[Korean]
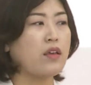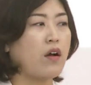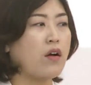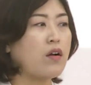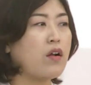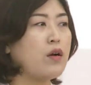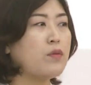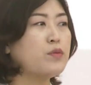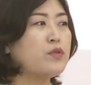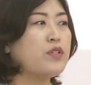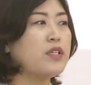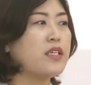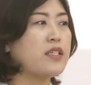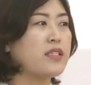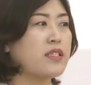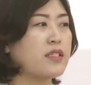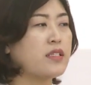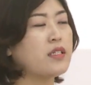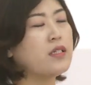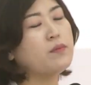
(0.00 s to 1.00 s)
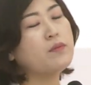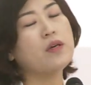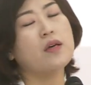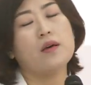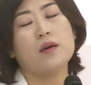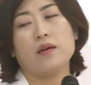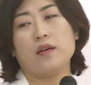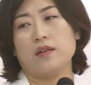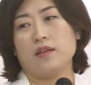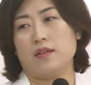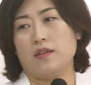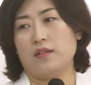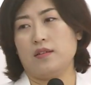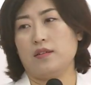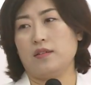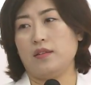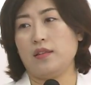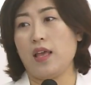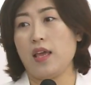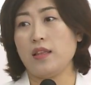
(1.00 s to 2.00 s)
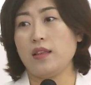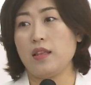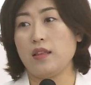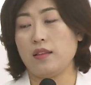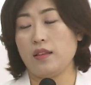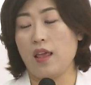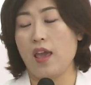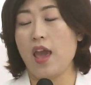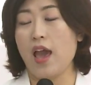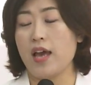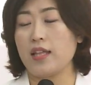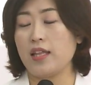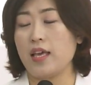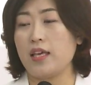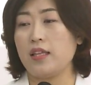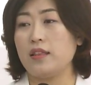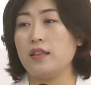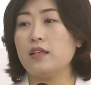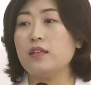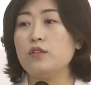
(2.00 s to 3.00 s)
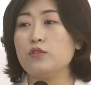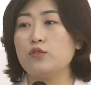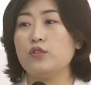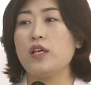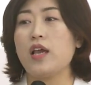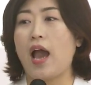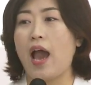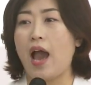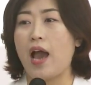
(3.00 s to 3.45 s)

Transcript: 여러분이 지금 어, 태, 태 안에 있는 우리